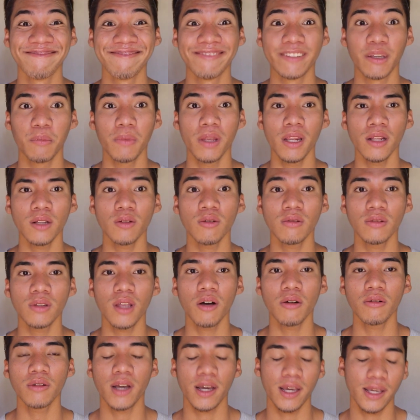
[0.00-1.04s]
Himilian kong
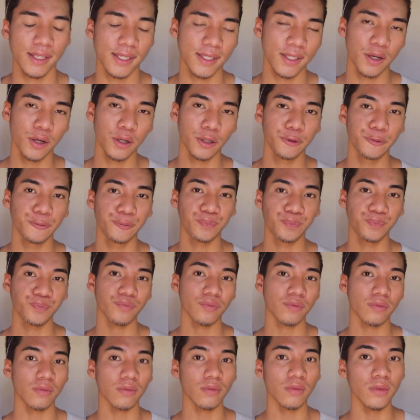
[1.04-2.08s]
tao guys. So,
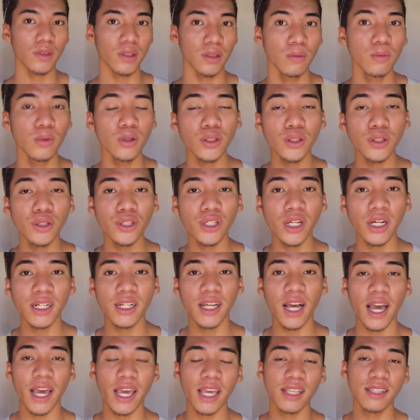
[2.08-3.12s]
boto siya
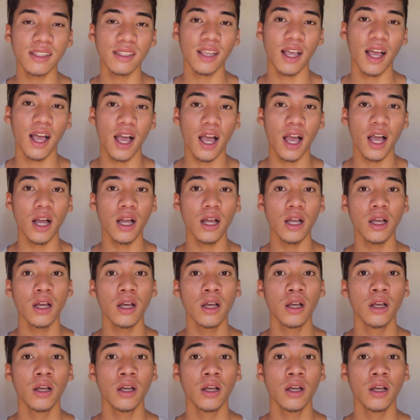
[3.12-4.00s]
guys ang